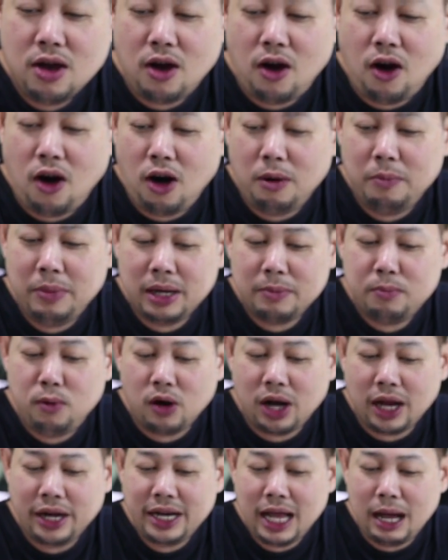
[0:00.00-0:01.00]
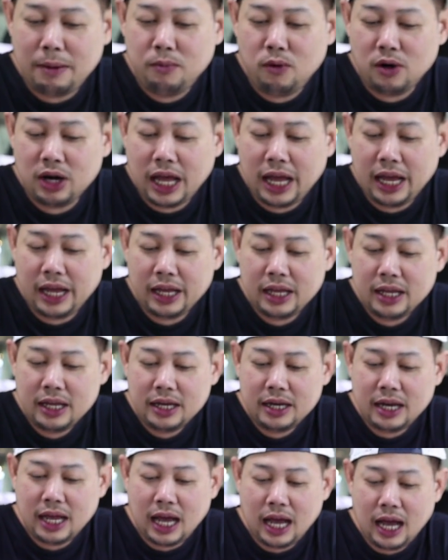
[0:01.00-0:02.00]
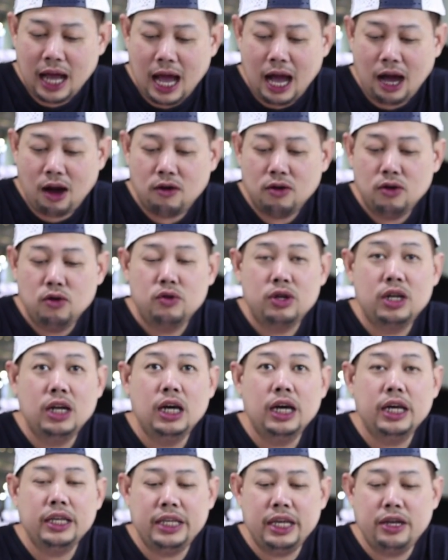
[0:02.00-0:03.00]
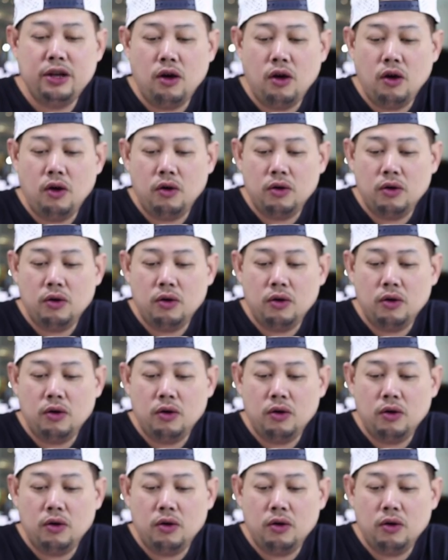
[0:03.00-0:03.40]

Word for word: ข้อเหมือนพวกกันดั้มพวกอะไรนะ อ้าวหลุดเลยยิโด